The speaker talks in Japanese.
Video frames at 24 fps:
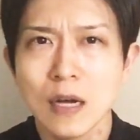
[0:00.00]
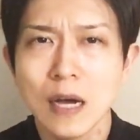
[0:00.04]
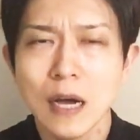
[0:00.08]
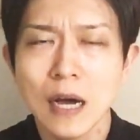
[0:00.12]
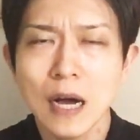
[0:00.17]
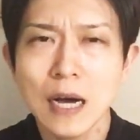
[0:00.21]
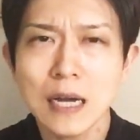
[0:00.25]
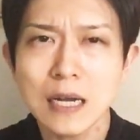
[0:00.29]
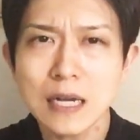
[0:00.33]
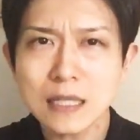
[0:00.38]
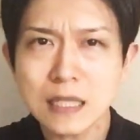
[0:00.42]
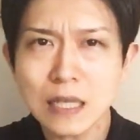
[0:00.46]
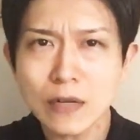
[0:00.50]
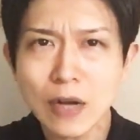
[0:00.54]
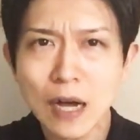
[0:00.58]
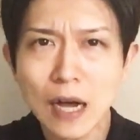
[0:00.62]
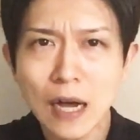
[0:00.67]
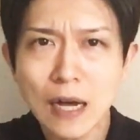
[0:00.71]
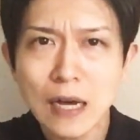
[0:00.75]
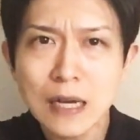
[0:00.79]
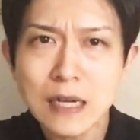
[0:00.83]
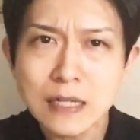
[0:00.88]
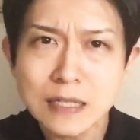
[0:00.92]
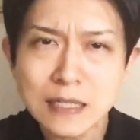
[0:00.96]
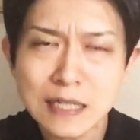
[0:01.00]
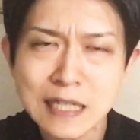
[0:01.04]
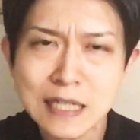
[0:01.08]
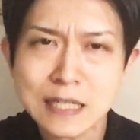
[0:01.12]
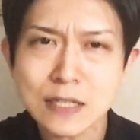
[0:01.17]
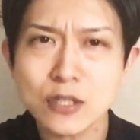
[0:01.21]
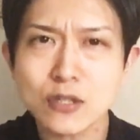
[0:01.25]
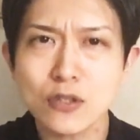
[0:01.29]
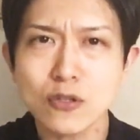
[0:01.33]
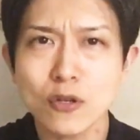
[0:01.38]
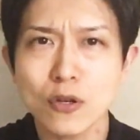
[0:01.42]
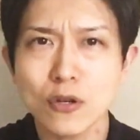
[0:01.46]
あなたは
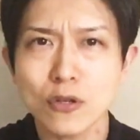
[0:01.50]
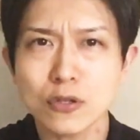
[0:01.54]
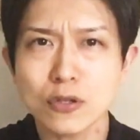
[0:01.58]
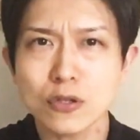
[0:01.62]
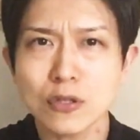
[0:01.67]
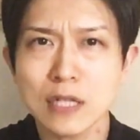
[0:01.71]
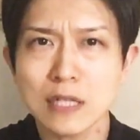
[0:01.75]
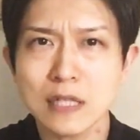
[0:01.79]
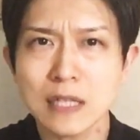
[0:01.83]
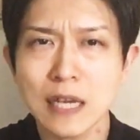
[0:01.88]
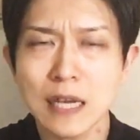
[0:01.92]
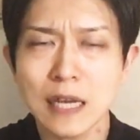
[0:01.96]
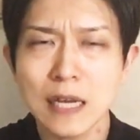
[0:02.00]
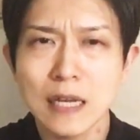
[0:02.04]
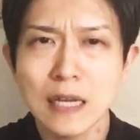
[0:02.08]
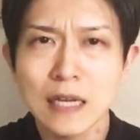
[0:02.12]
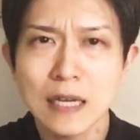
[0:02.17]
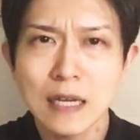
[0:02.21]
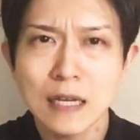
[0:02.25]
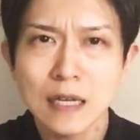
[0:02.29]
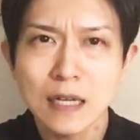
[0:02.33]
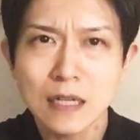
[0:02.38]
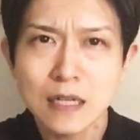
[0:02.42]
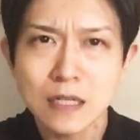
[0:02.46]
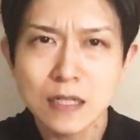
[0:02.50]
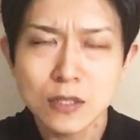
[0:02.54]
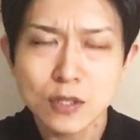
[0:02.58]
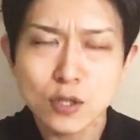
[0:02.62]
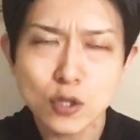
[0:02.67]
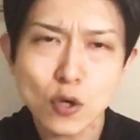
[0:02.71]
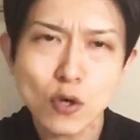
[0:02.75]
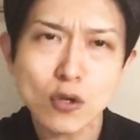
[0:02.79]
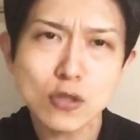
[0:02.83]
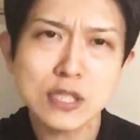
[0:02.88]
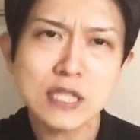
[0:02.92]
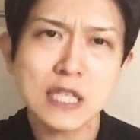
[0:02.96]
リスクを恐れて
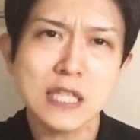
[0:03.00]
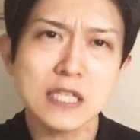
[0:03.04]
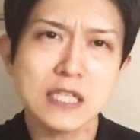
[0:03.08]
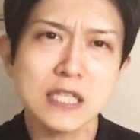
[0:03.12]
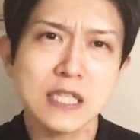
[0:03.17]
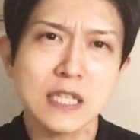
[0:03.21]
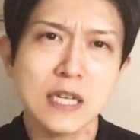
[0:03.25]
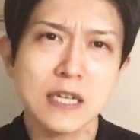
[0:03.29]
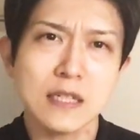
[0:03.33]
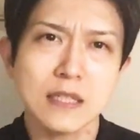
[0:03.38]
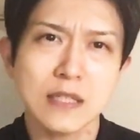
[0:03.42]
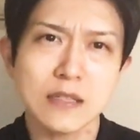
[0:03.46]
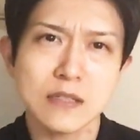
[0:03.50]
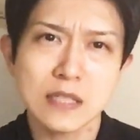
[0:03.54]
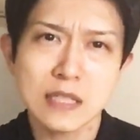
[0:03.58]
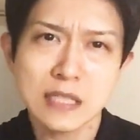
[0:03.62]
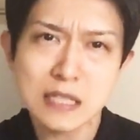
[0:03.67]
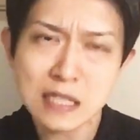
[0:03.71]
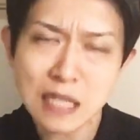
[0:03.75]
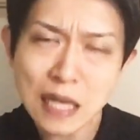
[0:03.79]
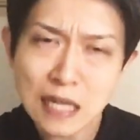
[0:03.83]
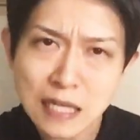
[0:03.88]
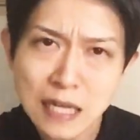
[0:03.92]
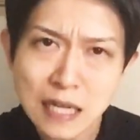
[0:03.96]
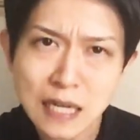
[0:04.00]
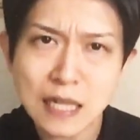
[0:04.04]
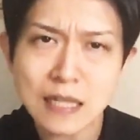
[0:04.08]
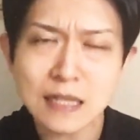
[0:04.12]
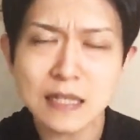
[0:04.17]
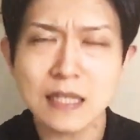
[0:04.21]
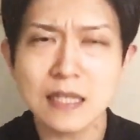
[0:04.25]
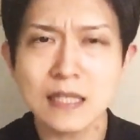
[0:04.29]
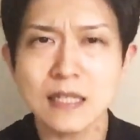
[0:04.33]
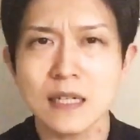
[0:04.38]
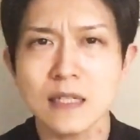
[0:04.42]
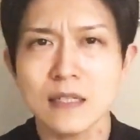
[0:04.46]
挑戦してないんです。戦っ
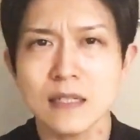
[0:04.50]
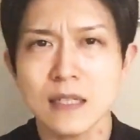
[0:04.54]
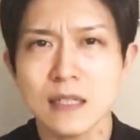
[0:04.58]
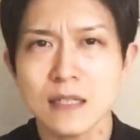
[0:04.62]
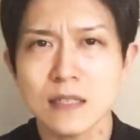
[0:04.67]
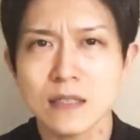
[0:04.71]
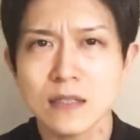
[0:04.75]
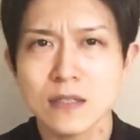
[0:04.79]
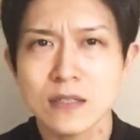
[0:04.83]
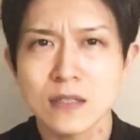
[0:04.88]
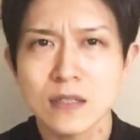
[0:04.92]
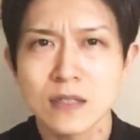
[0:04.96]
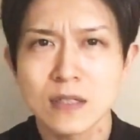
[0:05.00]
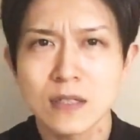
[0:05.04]
ていないんです。